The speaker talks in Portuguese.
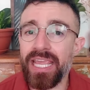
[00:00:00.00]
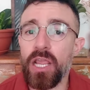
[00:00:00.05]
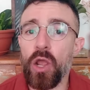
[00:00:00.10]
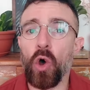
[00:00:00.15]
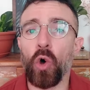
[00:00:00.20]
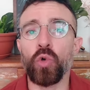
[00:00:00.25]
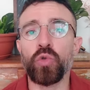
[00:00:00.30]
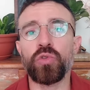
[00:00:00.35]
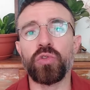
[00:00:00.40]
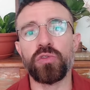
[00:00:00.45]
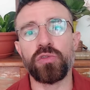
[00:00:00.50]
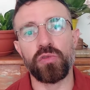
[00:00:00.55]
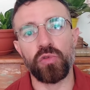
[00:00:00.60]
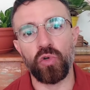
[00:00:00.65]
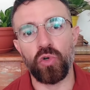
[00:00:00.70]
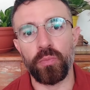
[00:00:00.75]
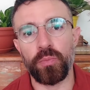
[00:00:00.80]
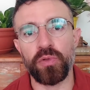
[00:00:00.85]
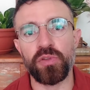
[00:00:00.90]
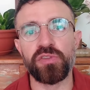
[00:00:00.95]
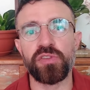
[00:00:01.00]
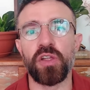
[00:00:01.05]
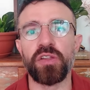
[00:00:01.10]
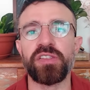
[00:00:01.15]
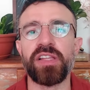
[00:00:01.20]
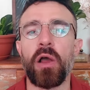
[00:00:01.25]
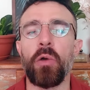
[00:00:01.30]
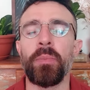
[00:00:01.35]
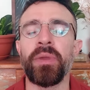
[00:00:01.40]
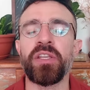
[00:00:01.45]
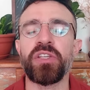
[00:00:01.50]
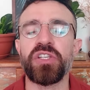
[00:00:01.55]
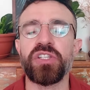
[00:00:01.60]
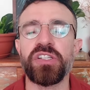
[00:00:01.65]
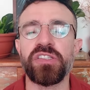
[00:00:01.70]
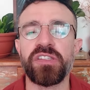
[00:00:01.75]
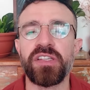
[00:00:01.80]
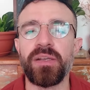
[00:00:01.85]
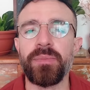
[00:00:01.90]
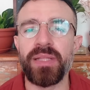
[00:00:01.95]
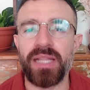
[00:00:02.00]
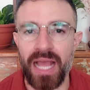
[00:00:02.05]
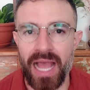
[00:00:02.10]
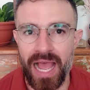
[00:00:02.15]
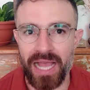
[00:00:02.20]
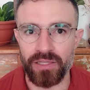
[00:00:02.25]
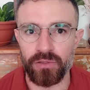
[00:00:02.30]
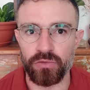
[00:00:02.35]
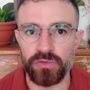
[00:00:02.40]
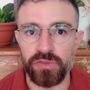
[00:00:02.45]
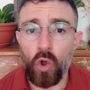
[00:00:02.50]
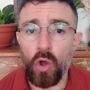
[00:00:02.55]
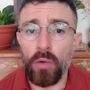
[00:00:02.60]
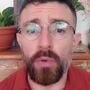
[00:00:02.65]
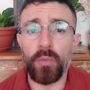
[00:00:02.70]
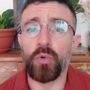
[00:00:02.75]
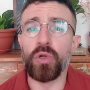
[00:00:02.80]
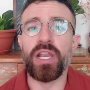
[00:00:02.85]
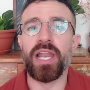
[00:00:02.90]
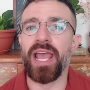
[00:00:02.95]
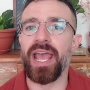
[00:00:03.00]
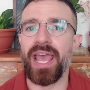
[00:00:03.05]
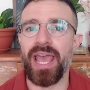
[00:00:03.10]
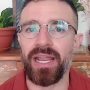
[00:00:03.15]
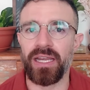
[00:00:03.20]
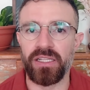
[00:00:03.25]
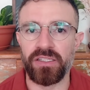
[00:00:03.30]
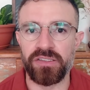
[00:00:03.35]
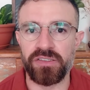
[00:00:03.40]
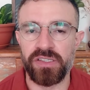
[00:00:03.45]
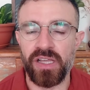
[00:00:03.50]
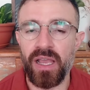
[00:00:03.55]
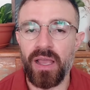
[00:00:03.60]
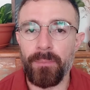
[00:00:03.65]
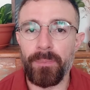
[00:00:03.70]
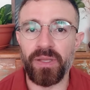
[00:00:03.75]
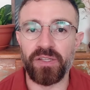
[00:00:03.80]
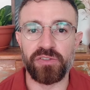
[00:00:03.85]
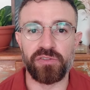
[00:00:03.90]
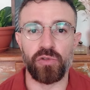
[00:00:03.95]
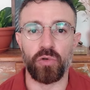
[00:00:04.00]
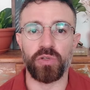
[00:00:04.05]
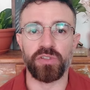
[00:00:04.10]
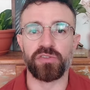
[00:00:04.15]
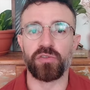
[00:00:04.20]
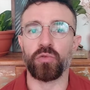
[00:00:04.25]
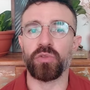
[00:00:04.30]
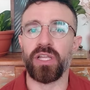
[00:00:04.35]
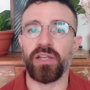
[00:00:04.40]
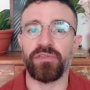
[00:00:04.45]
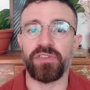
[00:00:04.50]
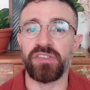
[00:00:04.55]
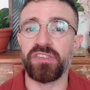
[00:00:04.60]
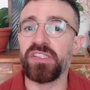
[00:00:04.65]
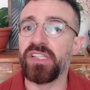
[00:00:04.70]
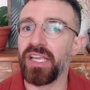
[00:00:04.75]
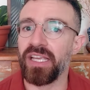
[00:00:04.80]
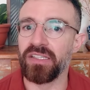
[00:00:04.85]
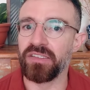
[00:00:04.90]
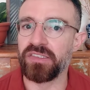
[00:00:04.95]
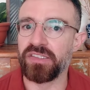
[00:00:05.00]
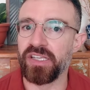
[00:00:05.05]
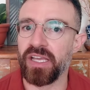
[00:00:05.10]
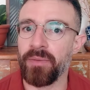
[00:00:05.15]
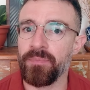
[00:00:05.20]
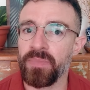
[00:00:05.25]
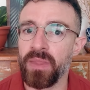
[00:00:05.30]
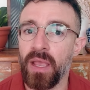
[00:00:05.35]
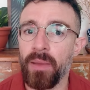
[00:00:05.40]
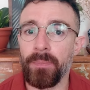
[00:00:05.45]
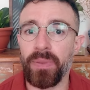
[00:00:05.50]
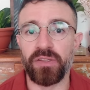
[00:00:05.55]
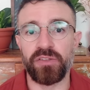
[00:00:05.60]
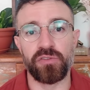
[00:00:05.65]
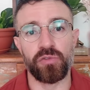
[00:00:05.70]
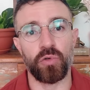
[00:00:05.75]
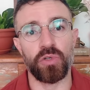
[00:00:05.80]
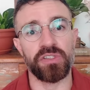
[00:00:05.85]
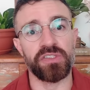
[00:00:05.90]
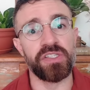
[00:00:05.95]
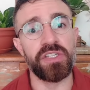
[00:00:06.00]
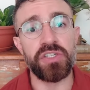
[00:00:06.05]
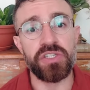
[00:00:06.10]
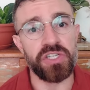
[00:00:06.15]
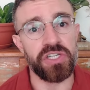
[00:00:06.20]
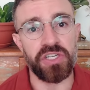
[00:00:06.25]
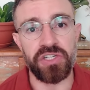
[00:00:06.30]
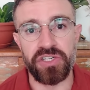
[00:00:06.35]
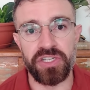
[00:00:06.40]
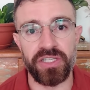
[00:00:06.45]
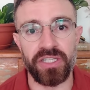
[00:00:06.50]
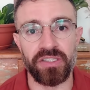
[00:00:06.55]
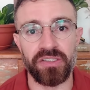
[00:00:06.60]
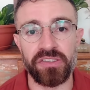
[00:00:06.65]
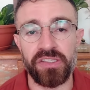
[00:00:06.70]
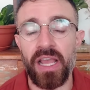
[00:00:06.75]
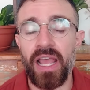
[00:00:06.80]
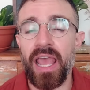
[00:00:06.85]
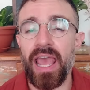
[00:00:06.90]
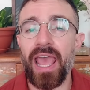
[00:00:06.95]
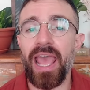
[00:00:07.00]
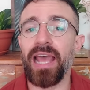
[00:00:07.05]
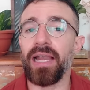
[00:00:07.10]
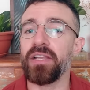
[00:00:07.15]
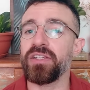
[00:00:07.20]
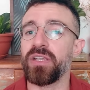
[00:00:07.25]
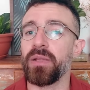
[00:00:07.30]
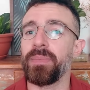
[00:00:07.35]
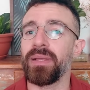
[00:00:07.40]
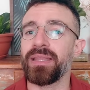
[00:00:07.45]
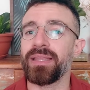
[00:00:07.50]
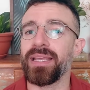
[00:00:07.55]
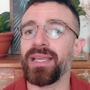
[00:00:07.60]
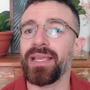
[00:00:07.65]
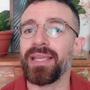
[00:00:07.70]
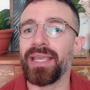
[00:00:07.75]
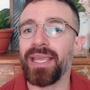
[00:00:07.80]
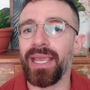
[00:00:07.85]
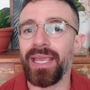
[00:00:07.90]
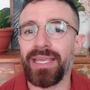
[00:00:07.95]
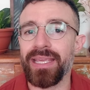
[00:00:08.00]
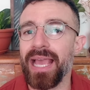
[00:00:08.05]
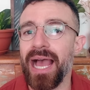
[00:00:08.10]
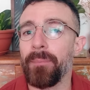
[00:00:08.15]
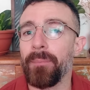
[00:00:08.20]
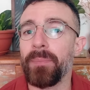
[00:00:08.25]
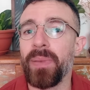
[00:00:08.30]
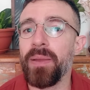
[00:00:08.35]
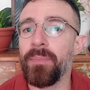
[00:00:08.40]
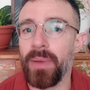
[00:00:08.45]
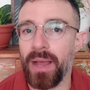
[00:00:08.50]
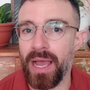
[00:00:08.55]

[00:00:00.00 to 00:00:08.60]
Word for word: e outros grupos socialmente discriminados, como mulheres, pessoas com deficiência, pessoas indígenas, LGBTQIAP+,